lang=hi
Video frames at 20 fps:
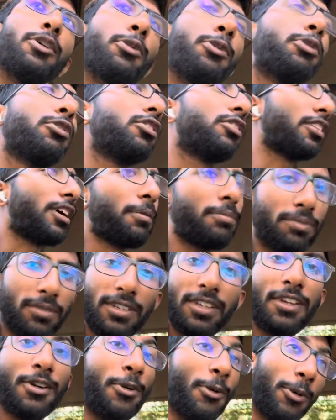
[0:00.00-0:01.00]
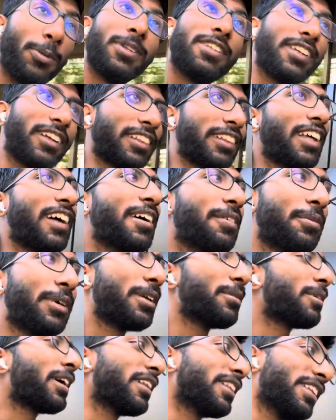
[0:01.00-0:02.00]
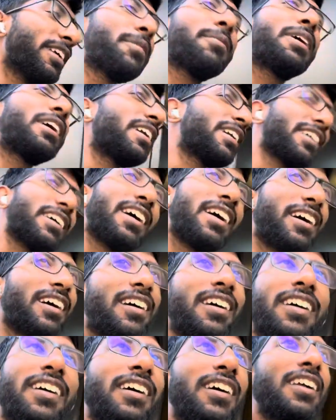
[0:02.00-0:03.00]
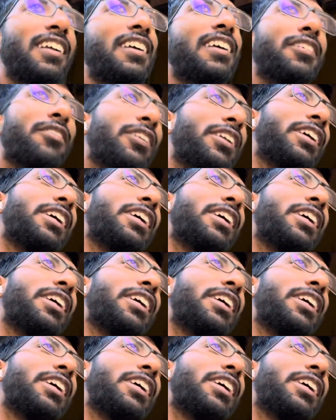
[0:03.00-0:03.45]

उस हिसाब से हो भी सकता है बड़ी बात नहीं है बट विल